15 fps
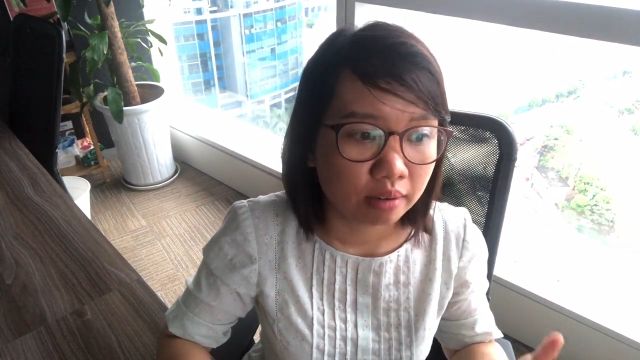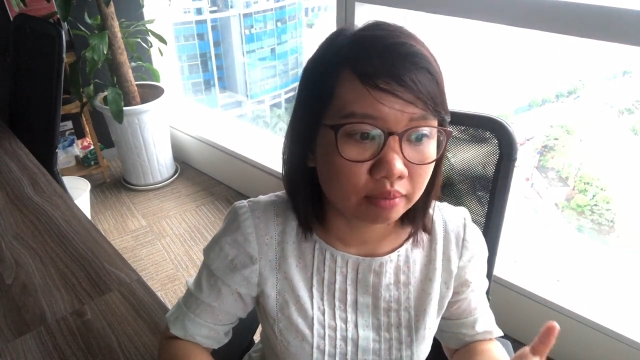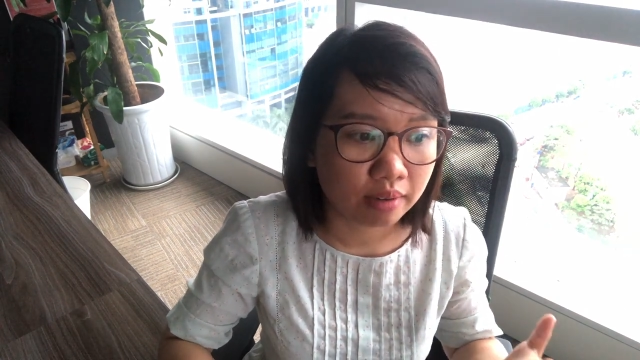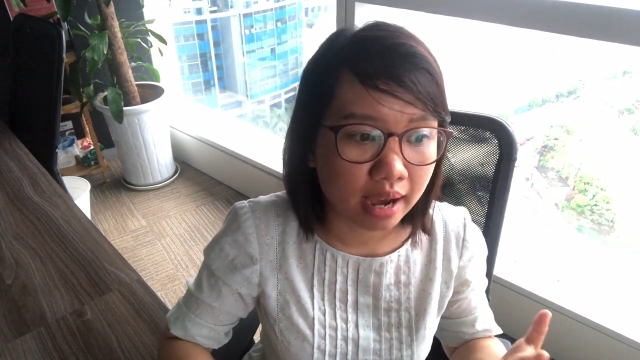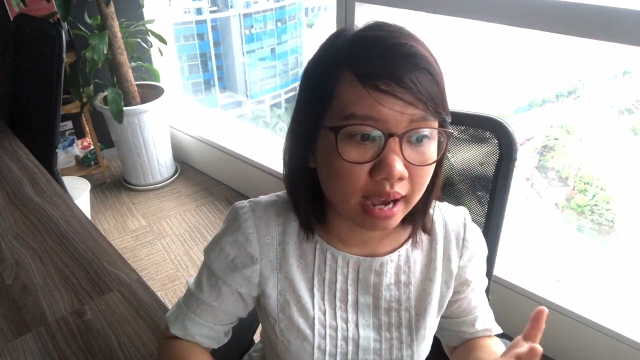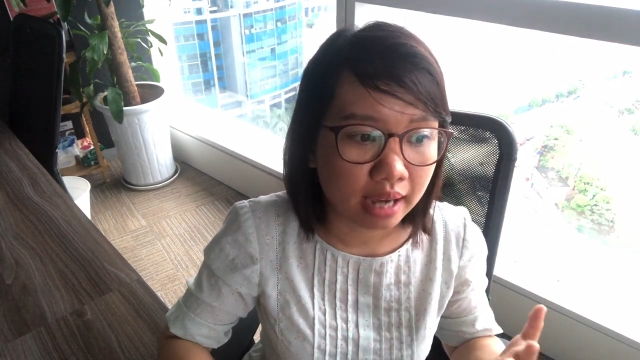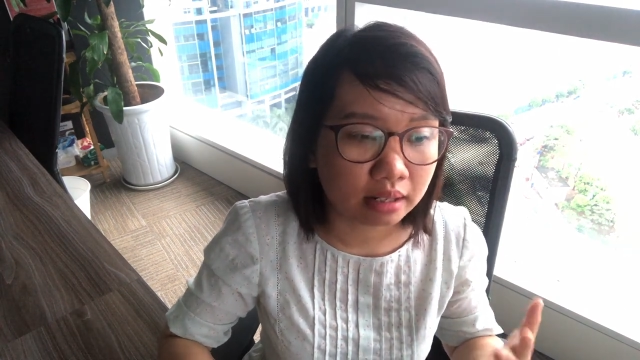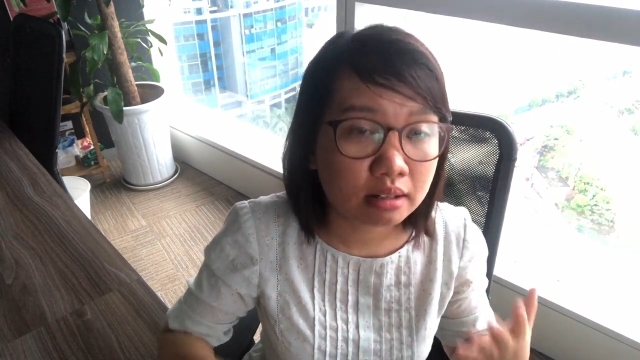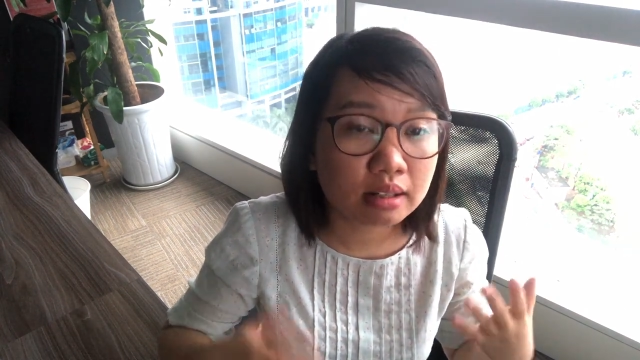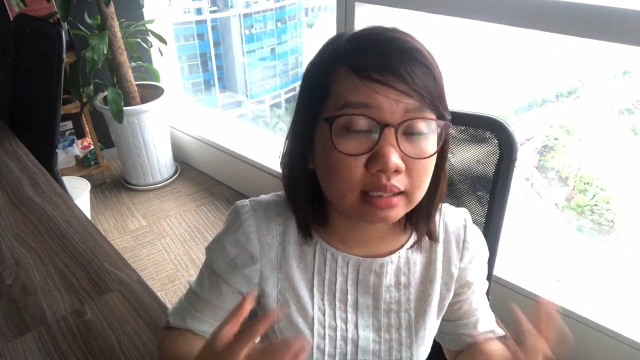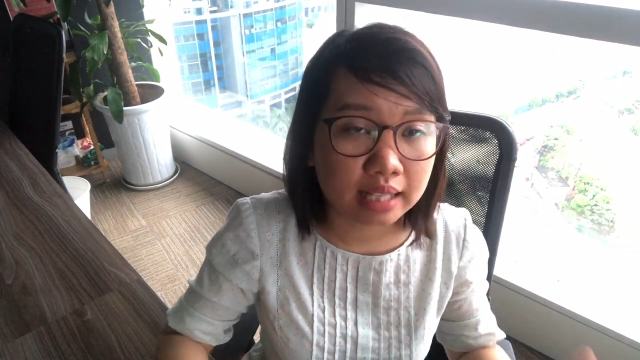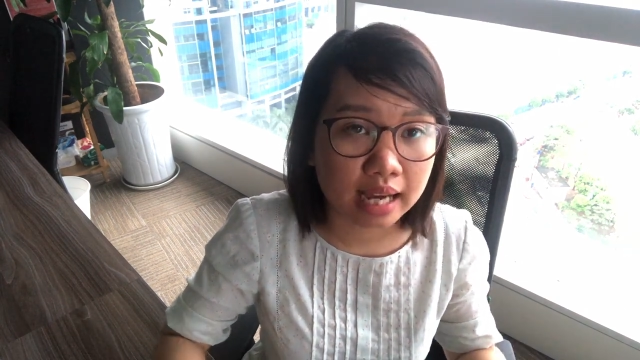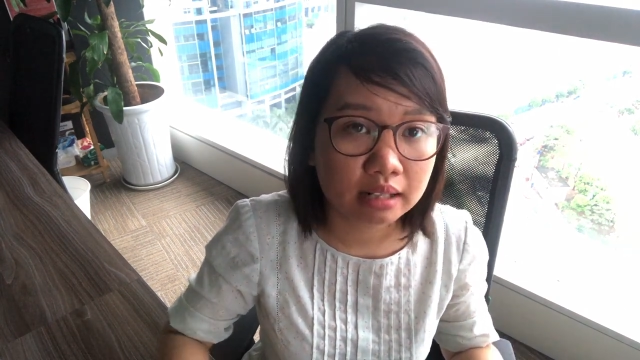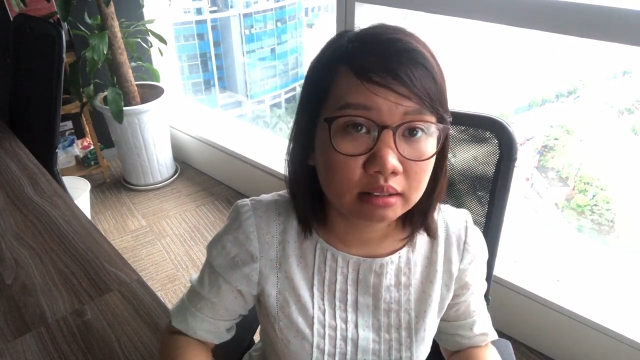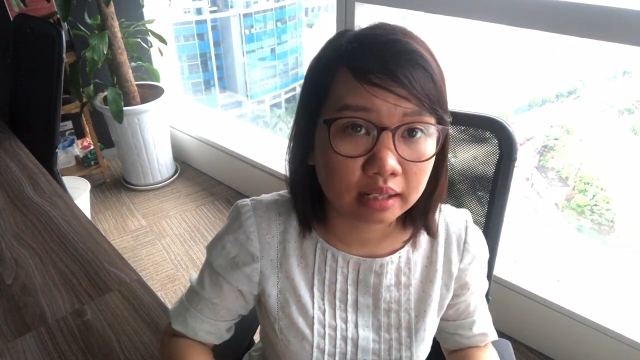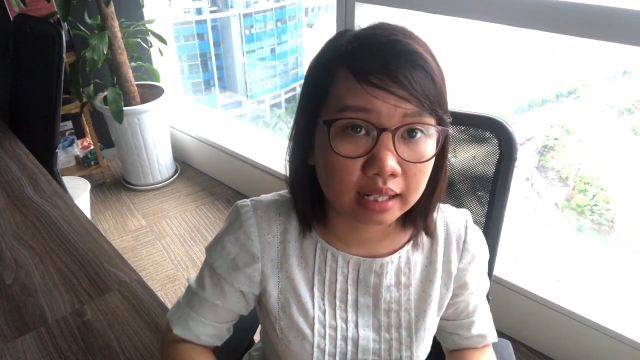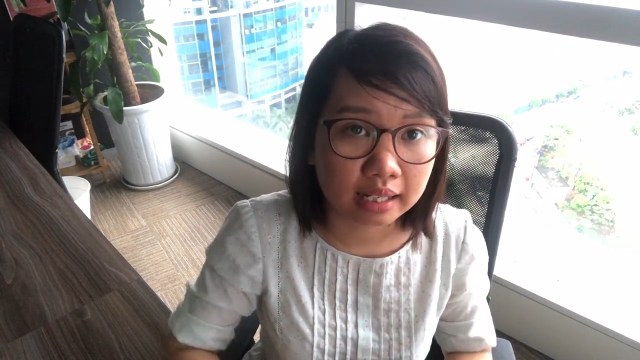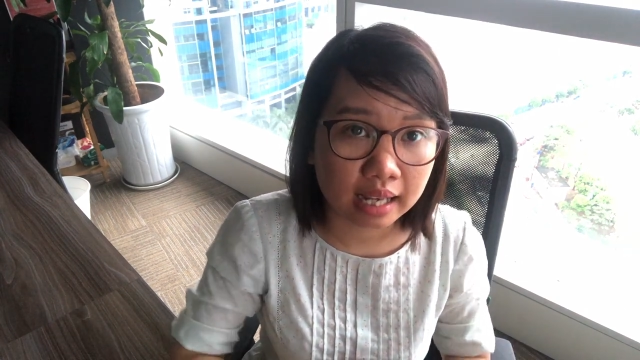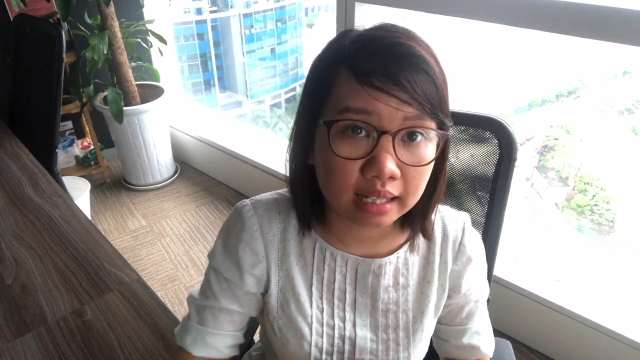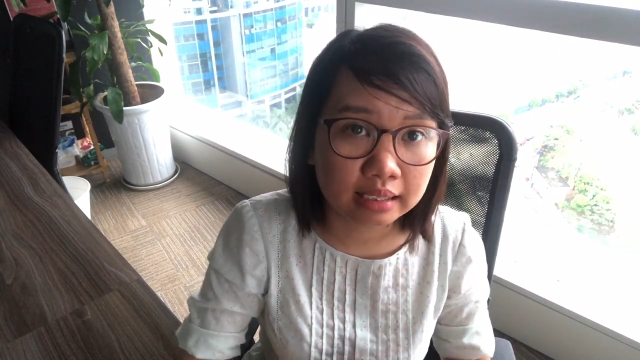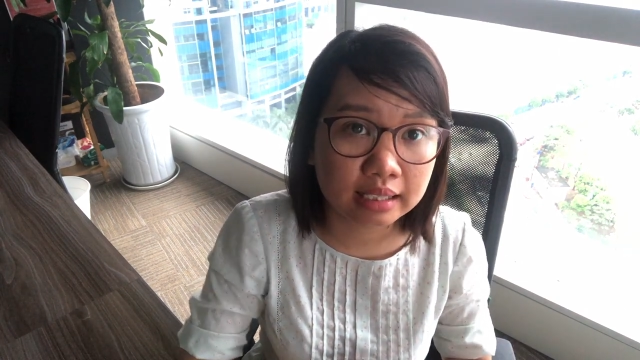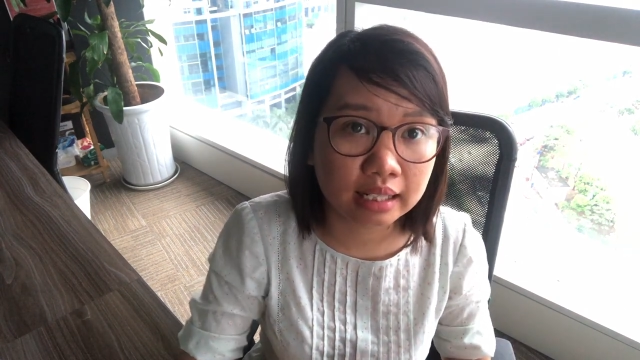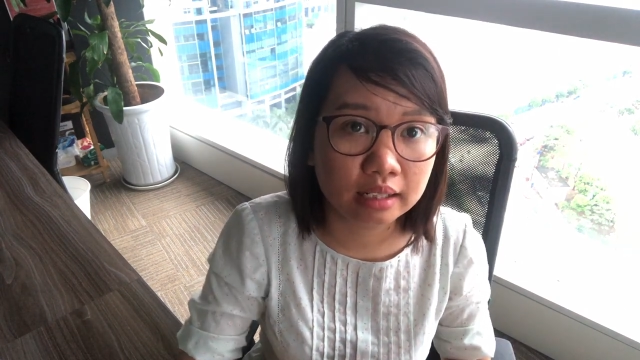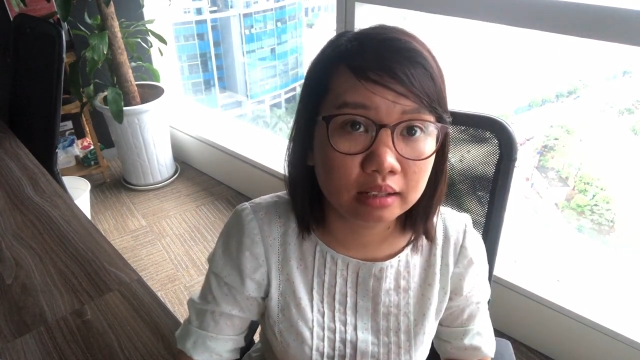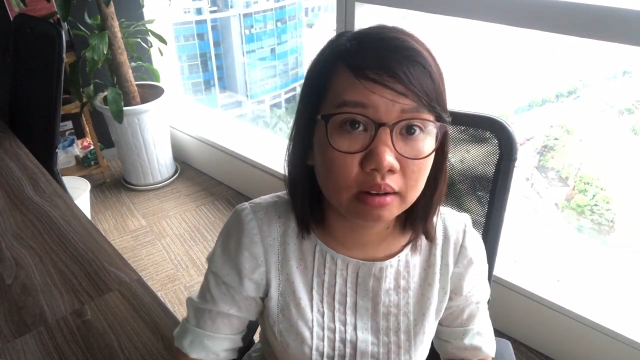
và đưa ra được cái cách dịch